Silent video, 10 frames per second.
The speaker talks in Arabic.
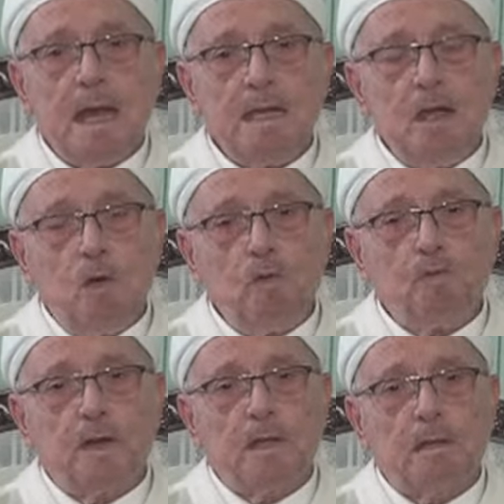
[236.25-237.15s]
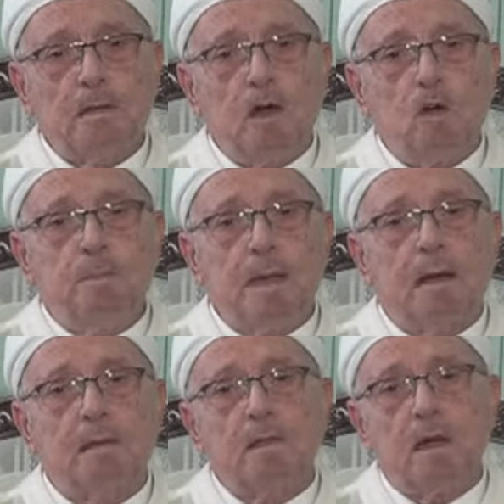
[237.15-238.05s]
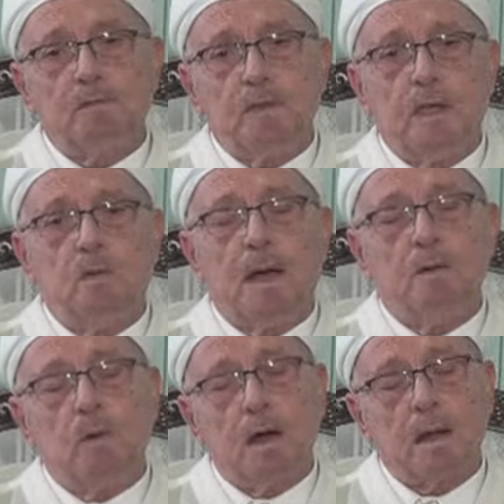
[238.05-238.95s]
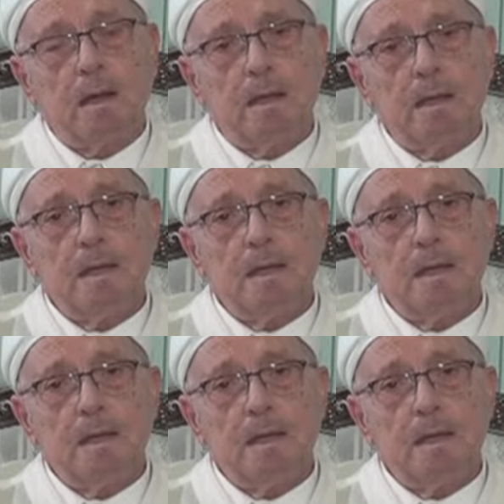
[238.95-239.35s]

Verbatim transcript: ان يحفنا الله بالطافه وانواره